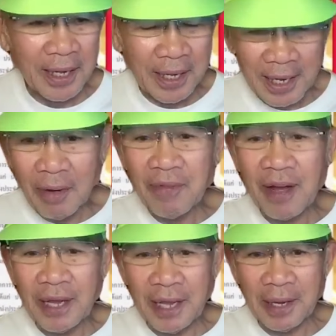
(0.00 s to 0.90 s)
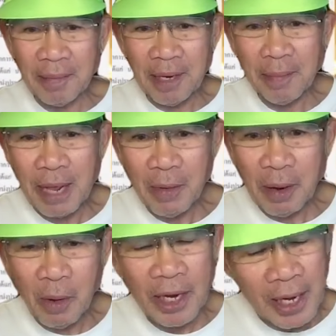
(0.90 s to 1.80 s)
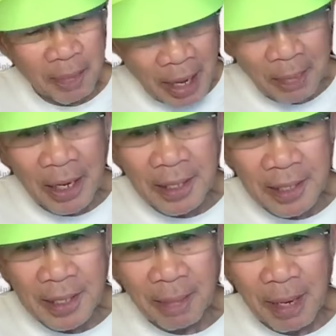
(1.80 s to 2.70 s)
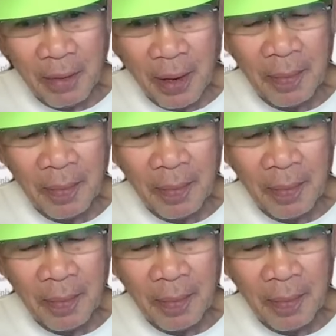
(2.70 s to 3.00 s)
เล่าให้ฟังอีก ไม่ได้แปลว่าบอกให้ทำตามนั้น แต่แปลว่า